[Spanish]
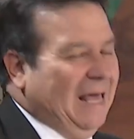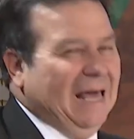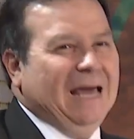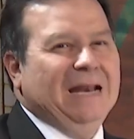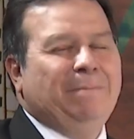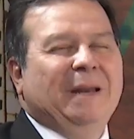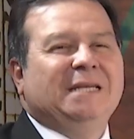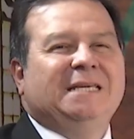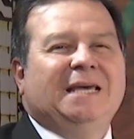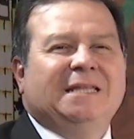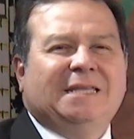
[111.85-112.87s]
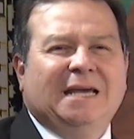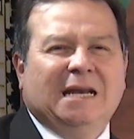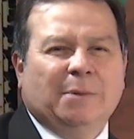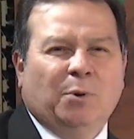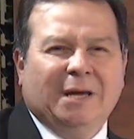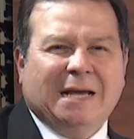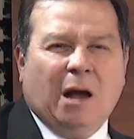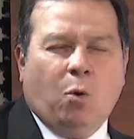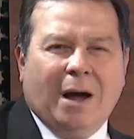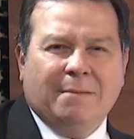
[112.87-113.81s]
El presidente de la República,
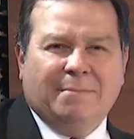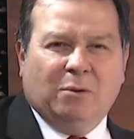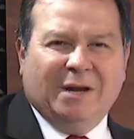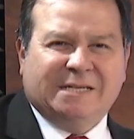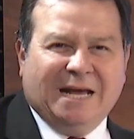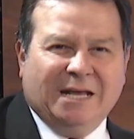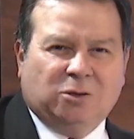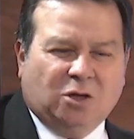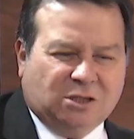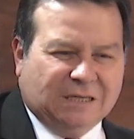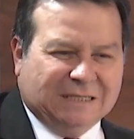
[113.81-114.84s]
Juan Manuel Santos,